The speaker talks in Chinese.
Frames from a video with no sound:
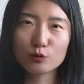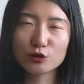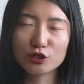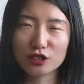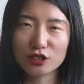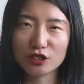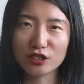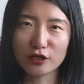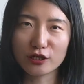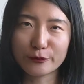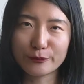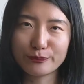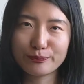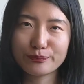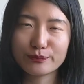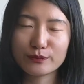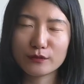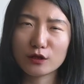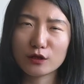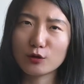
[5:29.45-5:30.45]
智能
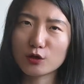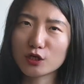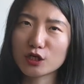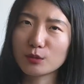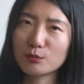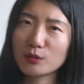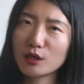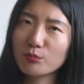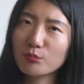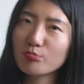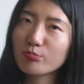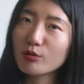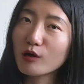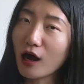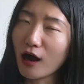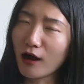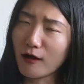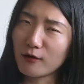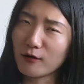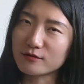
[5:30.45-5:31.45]
有什么不
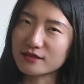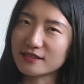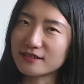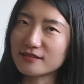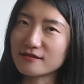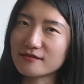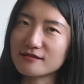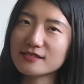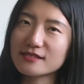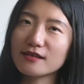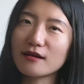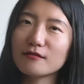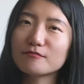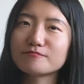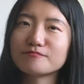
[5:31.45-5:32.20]
好的影响。